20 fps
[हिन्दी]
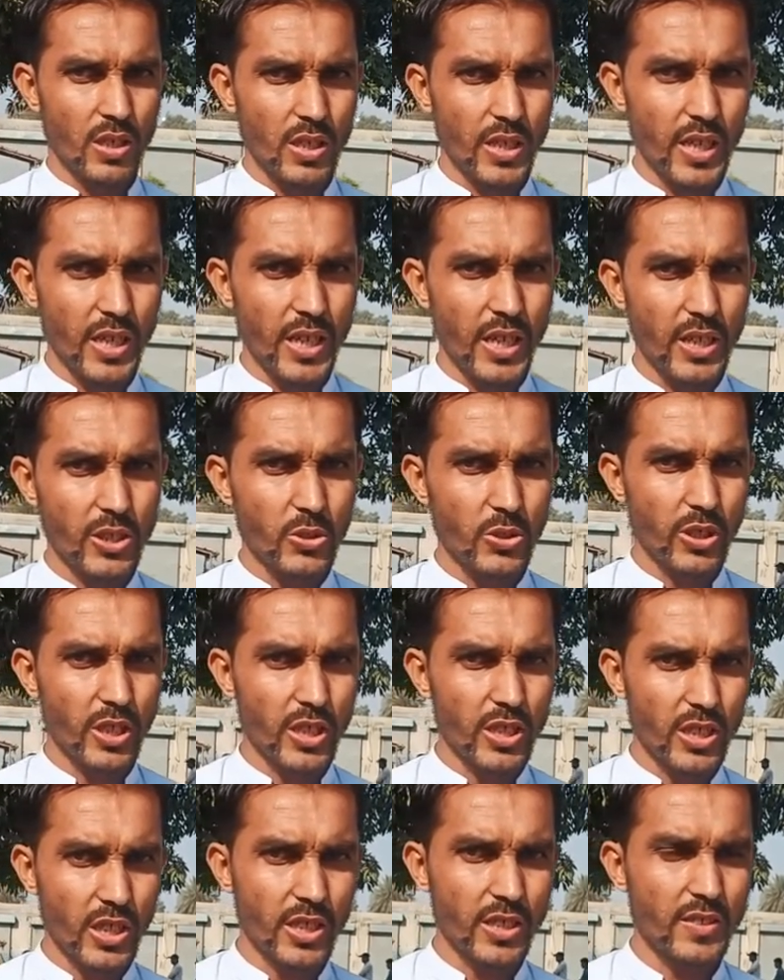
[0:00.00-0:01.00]
है जो
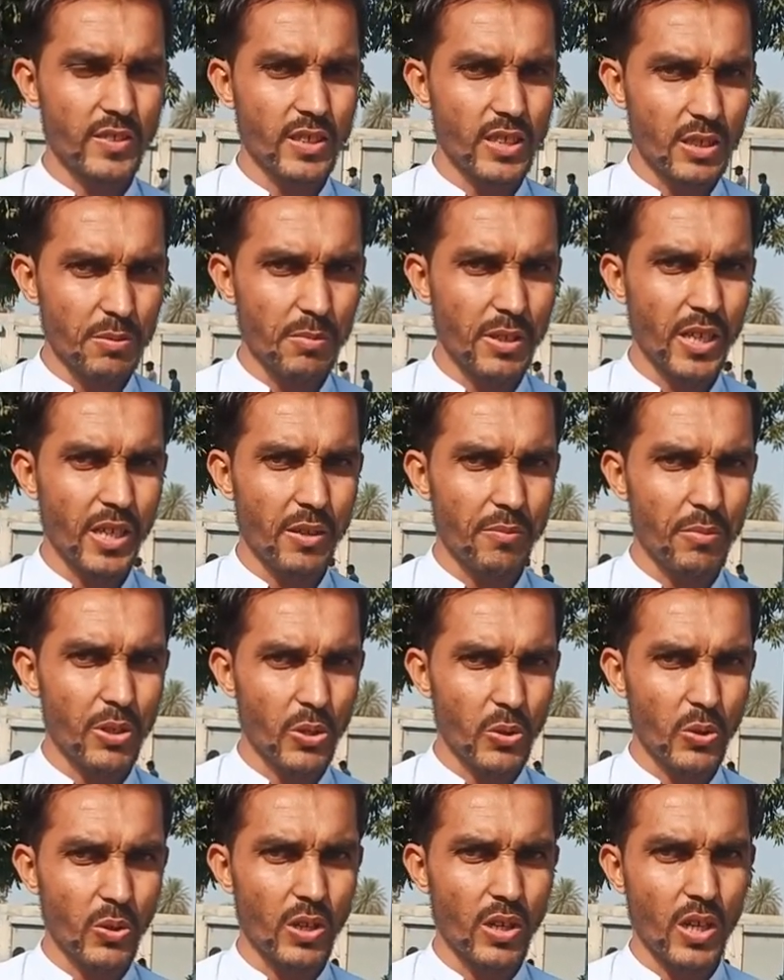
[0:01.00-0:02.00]
कि टांग सिटी में है
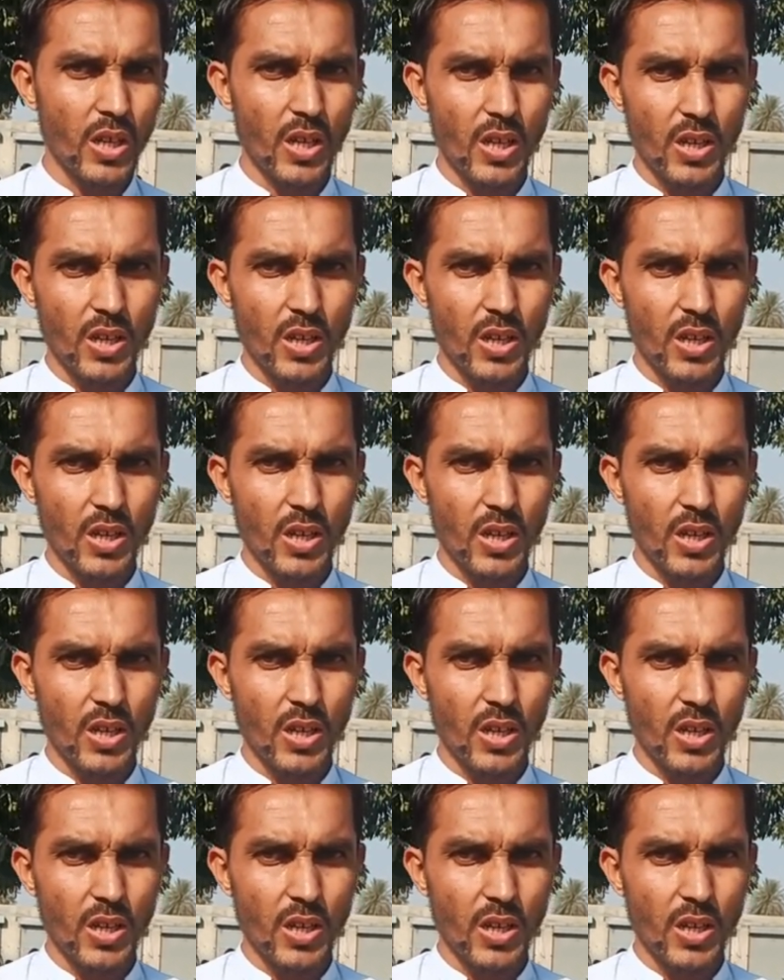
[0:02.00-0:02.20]
बिल्कुल